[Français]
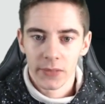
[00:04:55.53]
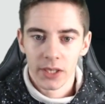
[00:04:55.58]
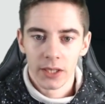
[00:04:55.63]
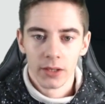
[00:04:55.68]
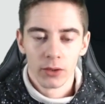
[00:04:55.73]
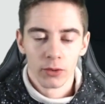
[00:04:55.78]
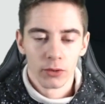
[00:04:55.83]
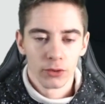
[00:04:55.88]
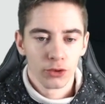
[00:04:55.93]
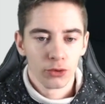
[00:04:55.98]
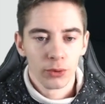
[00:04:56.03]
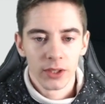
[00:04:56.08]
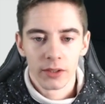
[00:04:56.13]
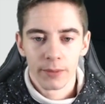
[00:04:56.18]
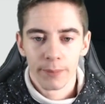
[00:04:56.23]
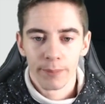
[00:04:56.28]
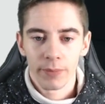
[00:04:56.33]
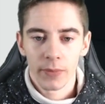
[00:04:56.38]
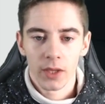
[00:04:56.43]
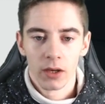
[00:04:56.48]
et ensuite
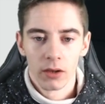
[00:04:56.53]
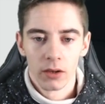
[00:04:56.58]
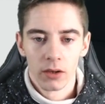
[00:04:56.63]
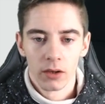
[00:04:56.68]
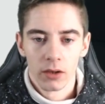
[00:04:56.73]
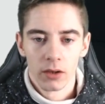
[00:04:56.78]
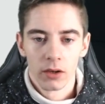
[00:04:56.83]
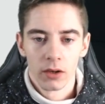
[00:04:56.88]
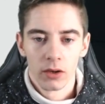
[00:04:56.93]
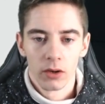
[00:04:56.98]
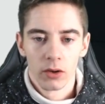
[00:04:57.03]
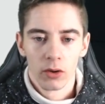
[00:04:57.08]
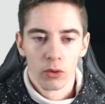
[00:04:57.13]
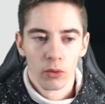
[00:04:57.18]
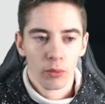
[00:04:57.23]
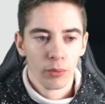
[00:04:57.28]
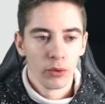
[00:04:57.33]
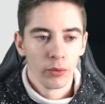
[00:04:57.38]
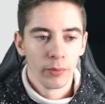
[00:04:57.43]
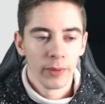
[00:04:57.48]
euh,
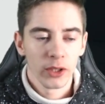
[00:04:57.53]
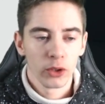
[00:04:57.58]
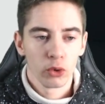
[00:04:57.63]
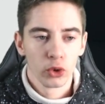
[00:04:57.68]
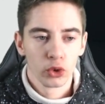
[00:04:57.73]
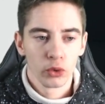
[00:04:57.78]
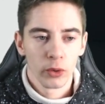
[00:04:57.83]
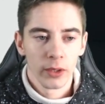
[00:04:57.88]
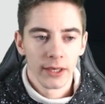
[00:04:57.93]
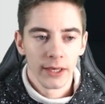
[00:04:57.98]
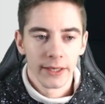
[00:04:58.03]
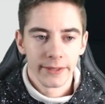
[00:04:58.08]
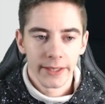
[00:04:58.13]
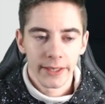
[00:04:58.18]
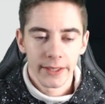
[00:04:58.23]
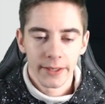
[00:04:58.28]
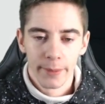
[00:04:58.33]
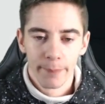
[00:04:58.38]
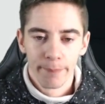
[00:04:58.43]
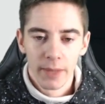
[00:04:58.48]
on peut mettre rejoindre
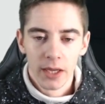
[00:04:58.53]
l'attaque.